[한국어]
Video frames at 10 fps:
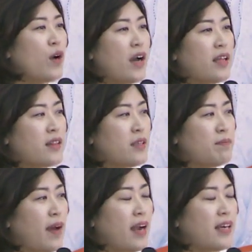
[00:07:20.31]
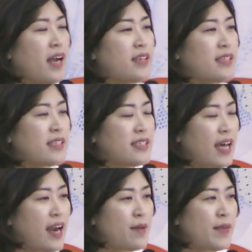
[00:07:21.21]
똑같은 말을 하는 그
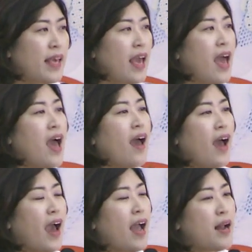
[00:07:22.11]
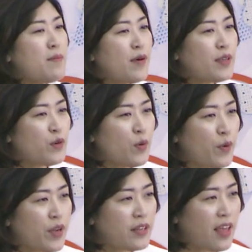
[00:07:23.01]
사람이 할머니로
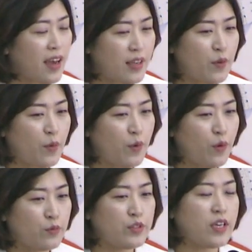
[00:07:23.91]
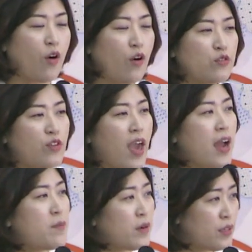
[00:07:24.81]
보일 때가 있고, 우리 건우의
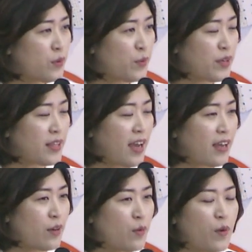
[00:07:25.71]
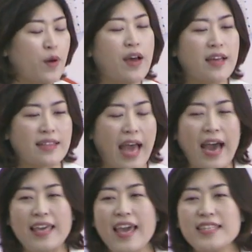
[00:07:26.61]
할머니로 보일 때가 있고,
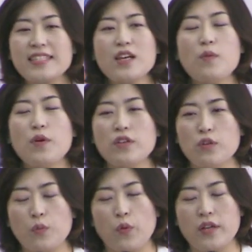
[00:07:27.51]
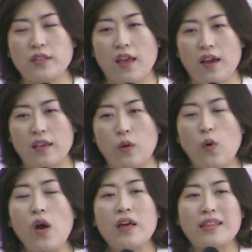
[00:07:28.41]
나의 시어머니로 보일 때가
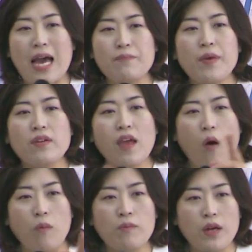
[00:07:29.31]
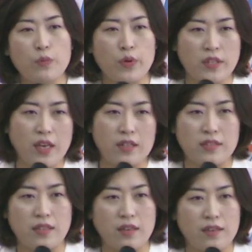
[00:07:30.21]
있고, 남편의 엄마로 보일 때가
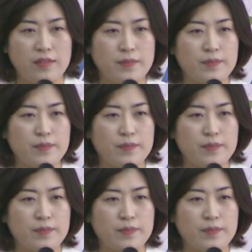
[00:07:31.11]
있어요.